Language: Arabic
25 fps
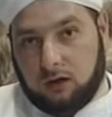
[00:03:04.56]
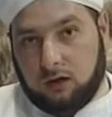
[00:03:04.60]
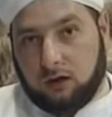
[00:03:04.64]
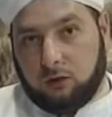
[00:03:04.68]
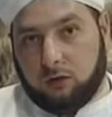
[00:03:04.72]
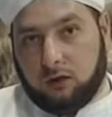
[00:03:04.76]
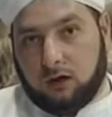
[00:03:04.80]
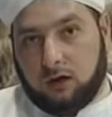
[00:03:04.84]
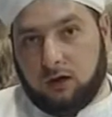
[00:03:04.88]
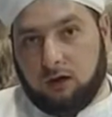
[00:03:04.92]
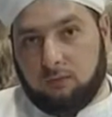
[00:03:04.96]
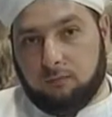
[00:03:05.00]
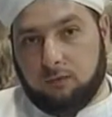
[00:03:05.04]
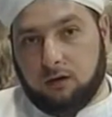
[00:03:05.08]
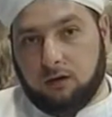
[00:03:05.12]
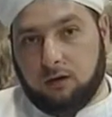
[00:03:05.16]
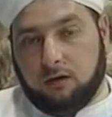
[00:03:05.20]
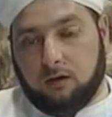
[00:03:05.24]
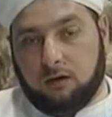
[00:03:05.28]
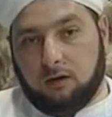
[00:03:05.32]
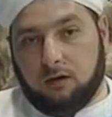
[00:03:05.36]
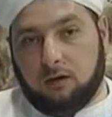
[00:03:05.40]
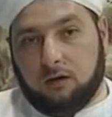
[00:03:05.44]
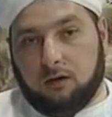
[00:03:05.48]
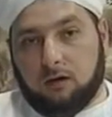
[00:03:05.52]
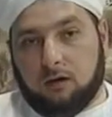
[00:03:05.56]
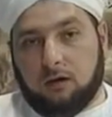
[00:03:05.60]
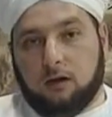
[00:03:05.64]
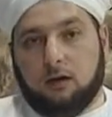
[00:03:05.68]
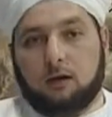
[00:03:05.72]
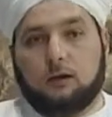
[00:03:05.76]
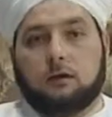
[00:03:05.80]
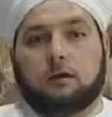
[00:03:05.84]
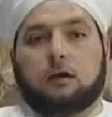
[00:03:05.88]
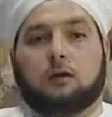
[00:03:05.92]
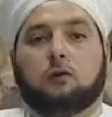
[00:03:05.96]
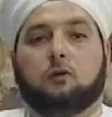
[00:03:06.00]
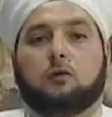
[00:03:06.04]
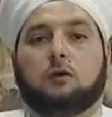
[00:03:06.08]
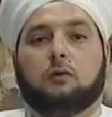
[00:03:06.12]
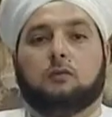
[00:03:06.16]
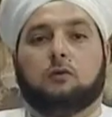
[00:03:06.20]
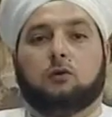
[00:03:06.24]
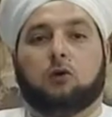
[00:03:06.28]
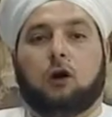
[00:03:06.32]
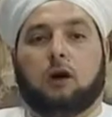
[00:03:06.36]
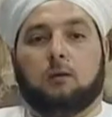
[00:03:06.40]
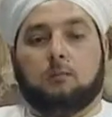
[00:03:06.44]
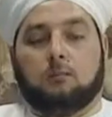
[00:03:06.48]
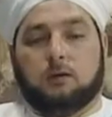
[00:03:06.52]
ورحمة إنه ابن
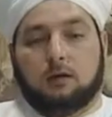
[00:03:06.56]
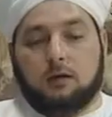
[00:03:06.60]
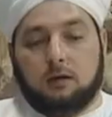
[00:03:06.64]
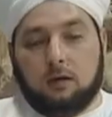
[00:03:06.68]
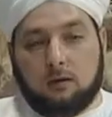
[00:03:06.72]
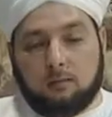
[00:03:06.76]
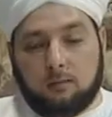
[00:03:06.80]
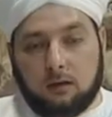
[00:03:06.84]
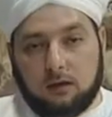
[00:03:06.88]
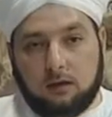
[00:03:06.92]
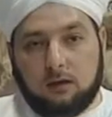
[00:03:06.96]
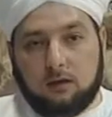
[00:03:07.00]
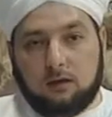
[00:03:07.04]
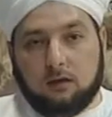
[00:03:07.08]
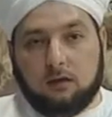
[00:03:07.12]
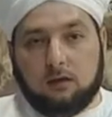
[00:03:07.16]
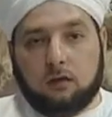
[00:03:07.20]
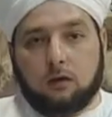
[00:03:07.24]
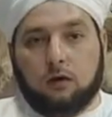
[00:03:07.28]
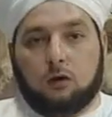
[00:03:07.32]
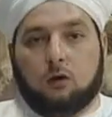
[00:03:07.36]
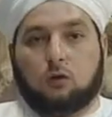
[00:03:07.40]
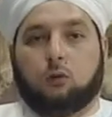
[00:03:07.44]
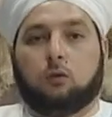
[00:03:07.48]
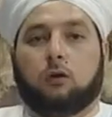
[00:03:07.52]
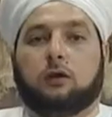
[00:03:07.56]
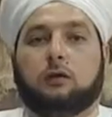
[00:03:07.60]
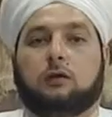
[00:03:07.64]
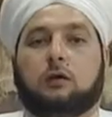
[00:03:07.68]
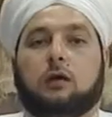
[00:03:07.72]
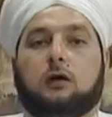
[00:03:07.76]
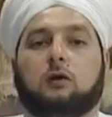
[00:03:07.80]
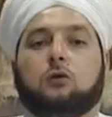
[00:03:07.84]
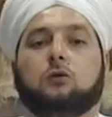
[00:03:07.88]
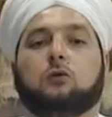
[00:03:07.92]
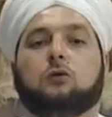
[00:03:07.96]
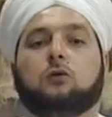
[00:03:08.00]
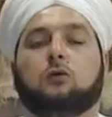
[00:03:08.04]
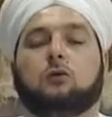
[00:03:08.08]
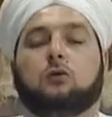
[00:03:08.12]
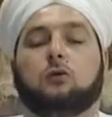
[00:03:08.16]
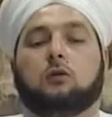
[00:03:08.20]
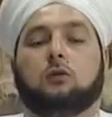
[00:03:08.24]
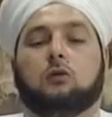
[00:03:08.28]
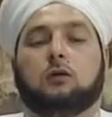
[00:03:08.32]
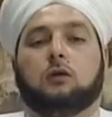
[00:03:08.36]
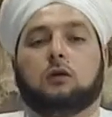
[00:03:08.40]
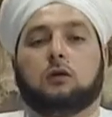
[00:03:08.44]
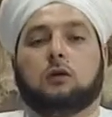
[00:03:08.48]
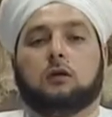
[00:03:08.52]
عم النبي وأنه
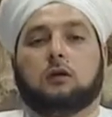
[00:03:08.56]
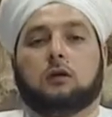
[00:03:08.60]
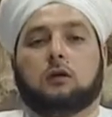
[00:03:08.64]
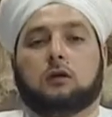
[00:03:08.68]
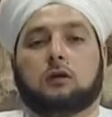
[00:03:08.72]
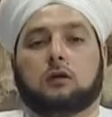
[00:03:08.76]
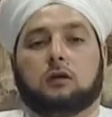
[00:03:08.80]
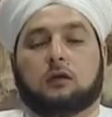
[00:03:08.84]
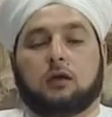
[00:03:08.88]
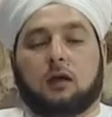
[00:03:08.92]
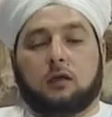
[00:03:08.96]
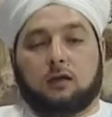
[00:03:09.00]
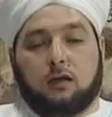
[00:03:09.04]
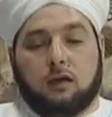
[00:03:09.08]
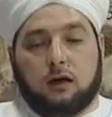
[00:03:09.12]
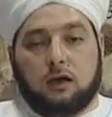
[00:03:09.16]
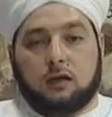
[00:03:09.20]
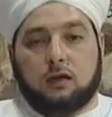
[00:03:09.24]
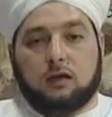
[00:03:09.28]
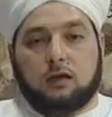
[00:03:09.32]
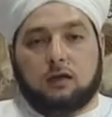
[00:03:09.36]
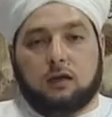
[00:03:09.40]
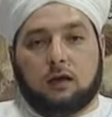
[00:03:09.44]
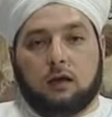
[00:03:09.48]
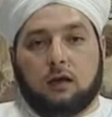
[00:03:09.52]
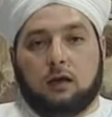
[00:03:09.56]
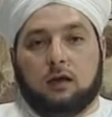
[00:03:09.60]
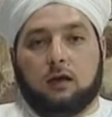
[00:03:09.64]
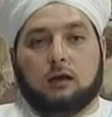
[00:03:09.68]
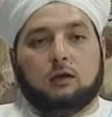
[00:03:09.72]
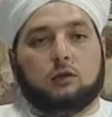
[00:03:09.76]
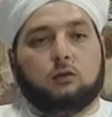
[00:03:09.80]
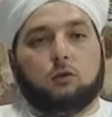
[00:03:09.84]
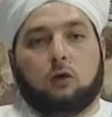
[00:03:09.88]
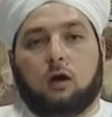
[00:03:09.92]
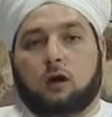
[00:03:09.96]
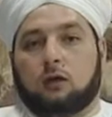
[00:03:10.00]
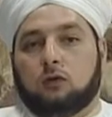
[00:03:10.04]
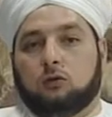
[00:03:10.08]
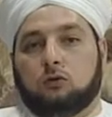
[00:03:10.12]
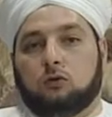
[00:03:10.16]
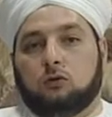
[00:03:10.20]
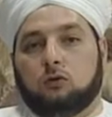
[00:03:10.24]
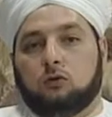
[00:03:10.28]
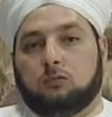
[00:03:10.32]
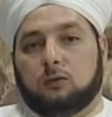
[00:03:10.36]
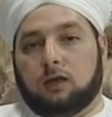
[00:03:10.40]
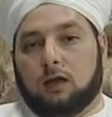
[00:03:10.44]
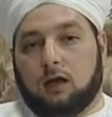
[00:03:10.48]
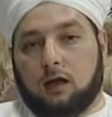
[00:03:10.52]
كذلك يعد
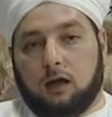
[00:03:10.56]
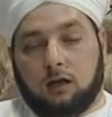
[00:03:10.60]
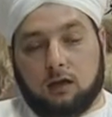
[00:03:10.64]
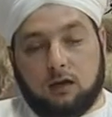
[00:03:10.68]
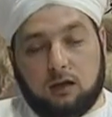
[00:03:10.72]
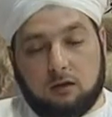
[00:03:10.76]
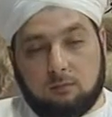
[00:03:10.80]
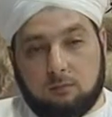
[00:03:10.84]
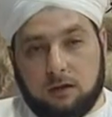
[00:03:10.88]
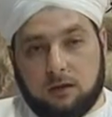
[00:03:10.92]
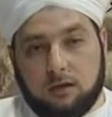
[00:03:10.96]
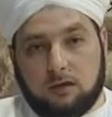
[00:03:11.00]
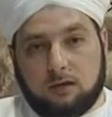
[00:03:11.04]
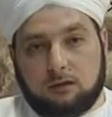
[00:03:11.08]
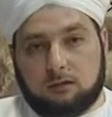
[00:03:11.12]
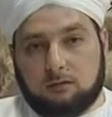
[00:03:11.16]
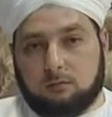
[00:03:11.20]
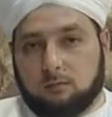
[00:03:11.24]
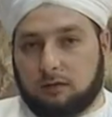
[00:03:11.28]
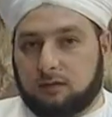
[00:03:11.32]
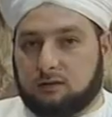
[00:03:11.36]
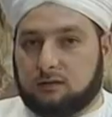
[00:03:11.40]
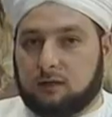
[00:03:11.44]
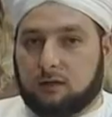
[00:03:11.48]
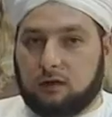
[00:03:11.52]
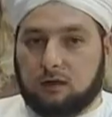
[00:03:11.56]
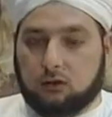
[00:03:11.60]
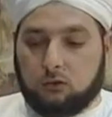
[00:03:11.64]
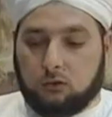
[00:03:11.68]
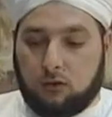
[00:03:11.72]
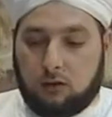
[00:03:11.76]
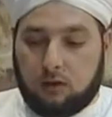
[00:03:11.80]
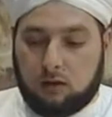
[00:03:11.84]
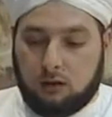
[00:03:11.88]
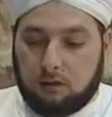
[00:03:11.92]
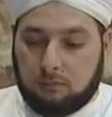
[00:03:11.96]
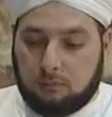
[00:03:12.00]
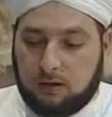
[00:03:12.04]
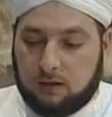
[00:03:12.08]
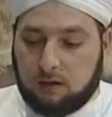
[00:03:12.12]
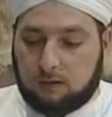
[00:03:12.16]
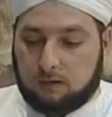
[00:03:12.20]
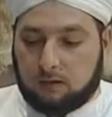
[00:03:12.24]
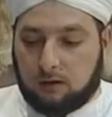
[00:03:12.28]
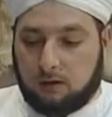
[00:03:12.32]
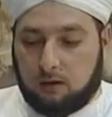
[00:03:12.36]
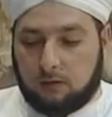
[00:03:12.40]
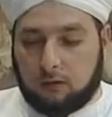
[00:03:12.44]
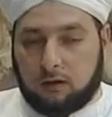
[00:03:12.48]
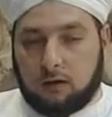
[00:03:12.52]
من أهل البيت بل سيد أهل البيت
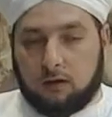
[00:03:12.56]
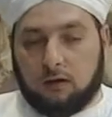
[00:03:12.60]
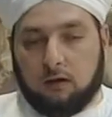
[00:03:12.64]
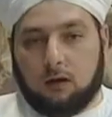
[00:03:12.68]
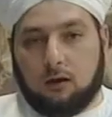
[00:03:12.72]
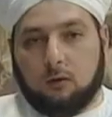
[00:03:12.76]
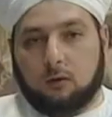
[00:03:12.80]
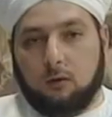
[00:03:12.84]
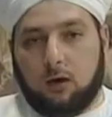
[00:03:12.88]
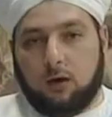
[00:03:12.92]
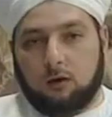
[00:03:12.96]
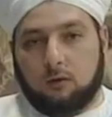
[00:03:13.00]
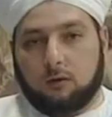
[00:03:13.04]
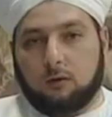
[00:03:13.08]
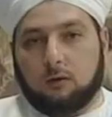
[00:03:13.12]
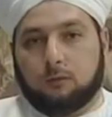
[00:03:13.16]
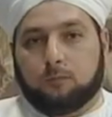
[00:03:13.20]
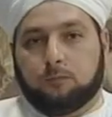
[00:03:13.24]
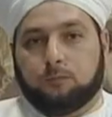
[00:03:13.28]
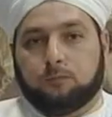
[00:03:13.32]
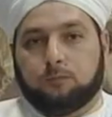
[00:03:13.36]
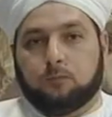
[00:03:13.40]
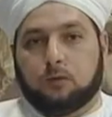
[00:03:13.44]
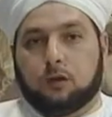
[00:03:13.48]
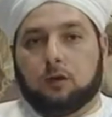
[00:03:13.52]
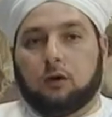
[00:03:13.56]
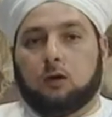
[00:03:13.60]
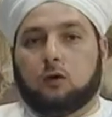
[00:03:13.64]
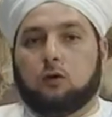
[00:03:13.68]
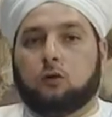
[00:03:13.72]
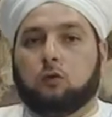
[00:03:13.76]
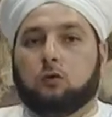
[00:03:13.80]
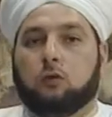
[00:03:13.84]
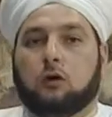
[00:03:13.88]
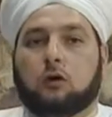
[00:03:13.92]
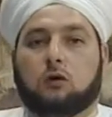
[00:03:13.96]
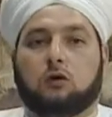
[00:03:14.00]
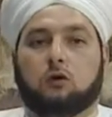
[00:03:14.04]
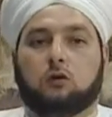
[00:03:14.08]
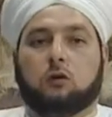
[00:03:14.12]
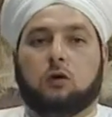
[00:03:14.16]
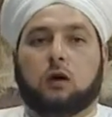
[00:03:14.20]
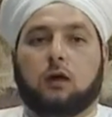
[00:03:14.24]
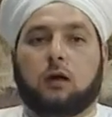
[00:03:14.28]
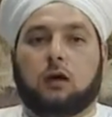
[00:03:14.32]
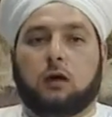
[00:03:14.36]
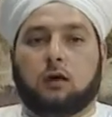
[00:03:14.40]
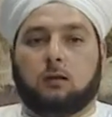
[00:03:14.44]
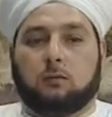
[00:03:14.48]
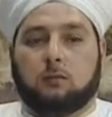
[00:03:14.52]
رضي الله عنهم
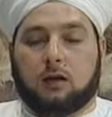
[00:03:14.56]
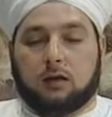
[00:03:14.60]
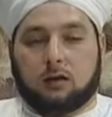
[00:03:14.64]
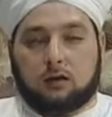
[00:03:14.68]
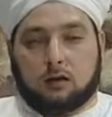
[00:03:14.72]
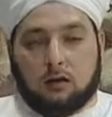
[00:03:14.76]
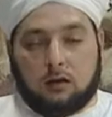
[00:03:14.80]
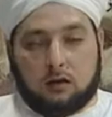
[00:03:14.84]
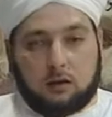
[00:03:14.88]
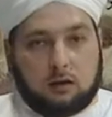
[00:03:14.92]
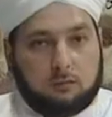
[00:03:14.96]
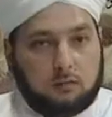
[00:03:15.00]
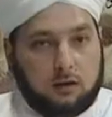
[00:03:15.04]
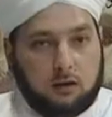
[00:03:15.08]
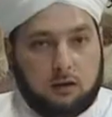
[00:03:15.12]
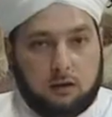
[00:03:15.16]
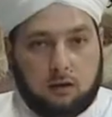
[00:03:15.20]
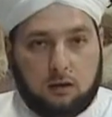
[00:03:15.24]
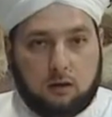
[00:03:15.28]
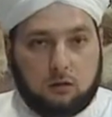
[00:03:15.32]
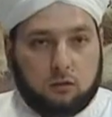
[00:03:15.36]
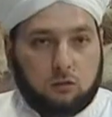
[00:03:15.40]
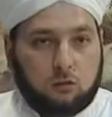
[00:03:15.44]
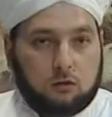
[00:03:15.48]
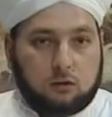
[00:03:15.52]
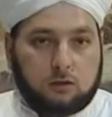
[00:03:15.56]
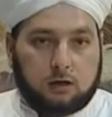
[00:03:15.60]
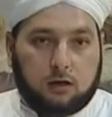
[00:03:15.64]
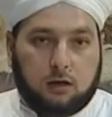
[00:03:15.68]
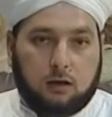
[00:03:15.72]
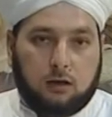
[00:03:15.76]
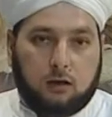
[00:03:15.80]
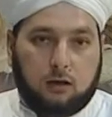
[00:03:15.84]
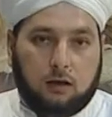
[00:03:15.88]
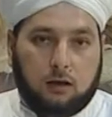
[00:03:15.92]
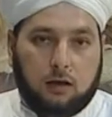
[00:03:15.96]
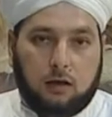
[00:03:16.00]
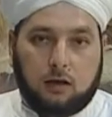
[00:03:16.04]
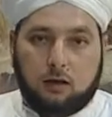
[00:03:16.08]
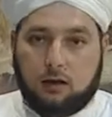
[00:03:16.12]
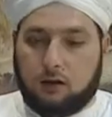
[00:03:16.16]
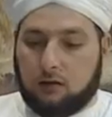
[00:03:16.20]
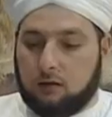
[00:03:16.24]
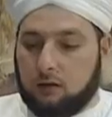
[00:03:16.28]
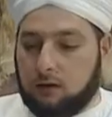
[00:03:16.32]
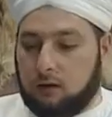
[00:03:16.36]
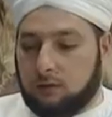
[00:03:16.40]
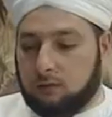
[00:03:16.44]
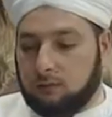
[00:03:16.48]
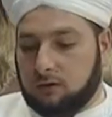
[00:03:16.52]
وهو من كرم الله وجهه
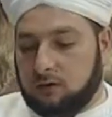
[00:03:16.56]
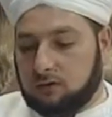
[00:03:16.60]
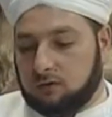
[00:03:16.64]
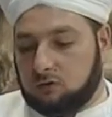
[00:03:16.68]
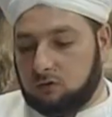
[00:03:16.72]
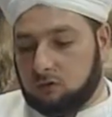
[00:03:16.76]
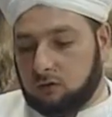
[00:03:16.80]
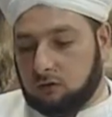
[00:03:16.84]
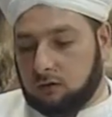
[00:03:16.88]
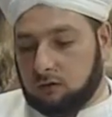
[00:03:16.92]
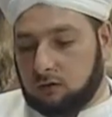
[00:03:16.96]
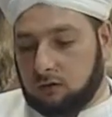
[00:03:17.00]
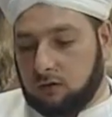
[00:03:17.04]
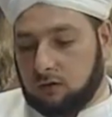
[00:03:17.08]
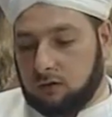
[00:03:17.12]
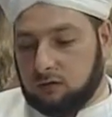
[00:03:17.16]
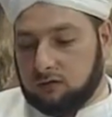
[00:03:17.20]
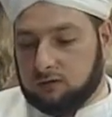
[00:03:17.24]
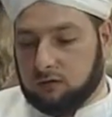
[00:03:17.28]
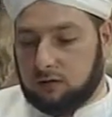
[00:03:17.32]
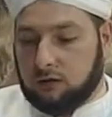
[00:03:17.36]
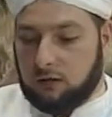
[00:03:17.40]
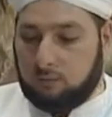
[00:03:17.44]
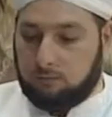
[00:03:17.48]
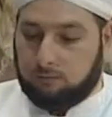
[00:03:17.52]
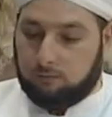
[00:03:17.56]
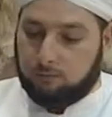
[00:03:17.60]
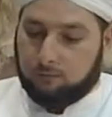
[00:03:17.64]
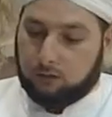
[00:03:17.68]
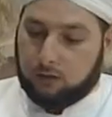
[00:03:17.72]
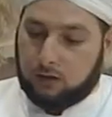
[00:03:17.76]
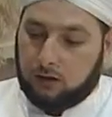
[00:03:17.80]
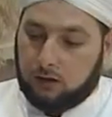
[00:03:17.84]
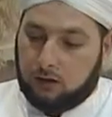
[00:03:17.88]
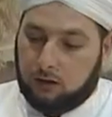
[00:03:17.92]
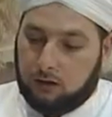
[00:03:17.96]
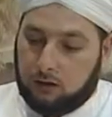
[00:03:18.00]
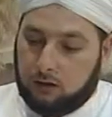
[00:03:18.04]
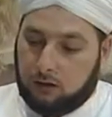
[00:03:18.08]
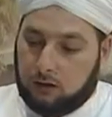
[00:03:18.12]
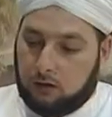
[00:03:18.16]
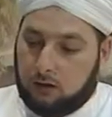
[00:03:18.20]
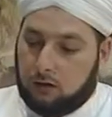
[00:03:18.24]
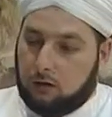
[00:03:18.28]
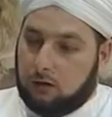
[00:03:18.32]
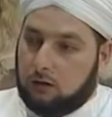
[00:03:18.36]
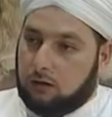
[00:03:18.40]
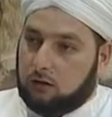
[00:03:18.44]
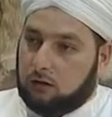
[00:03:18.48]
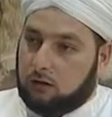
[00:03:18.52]
الذي لم يسجد لصنم
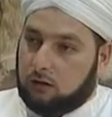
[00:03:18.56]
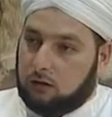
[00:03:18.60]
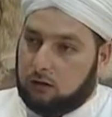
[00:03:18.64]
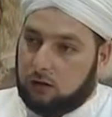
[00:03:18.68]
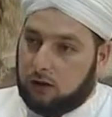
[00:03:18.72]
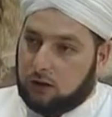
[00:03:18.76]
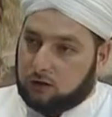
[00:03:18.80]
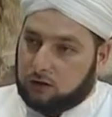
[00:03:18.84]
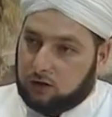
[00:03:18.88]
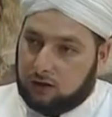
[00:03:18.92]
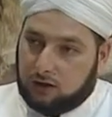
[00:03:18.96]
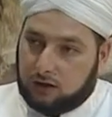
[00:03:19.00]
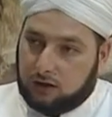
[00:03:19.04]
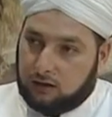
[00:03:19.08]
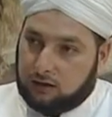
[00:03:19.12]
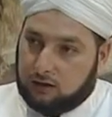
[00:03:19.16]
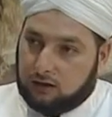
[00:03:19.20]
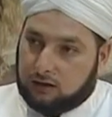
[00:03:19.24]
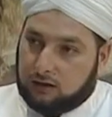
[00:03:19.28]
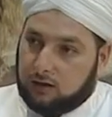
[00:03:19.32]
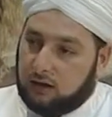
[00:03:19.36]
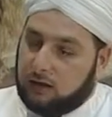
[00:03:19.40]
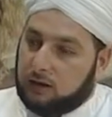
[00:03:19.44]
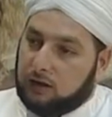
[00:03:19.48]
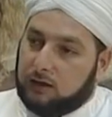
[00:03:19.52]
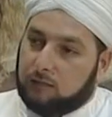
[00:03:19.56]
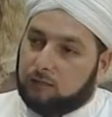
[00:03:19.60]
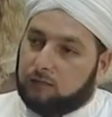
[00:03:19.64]
يا شيخنا الكريم